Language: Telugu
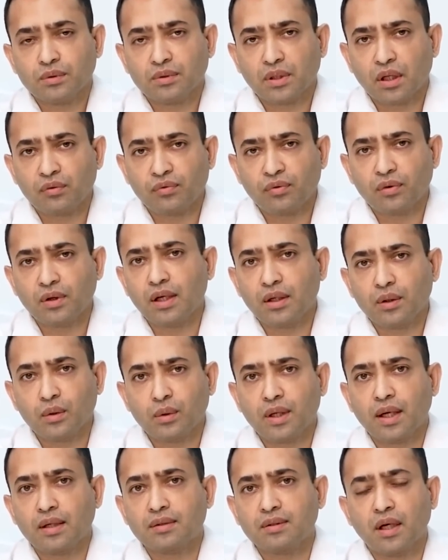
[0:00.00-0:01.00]
సల్ఫోనిల్
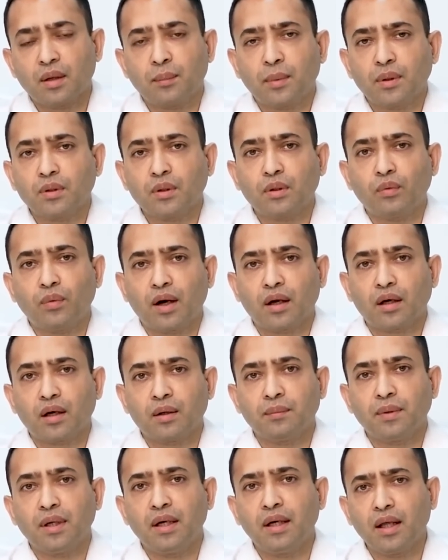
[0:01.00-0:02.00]
యూరియాస్ అనే మందులు
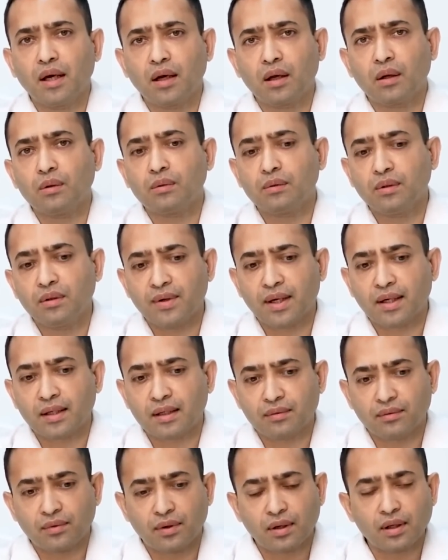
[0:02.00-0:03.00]
వాడకం ఇండియాలో
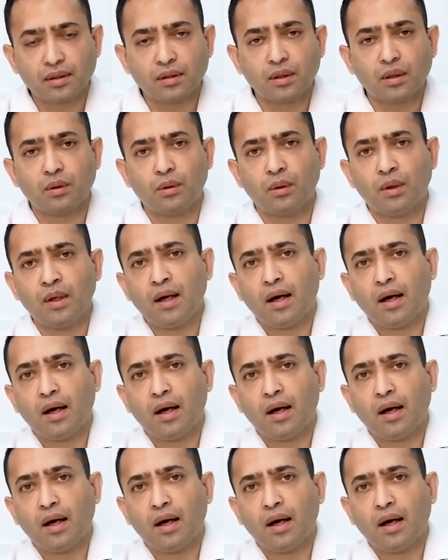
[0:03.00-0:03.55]
ఇన్ఫ్యాక్ట్ వరల్డ్లో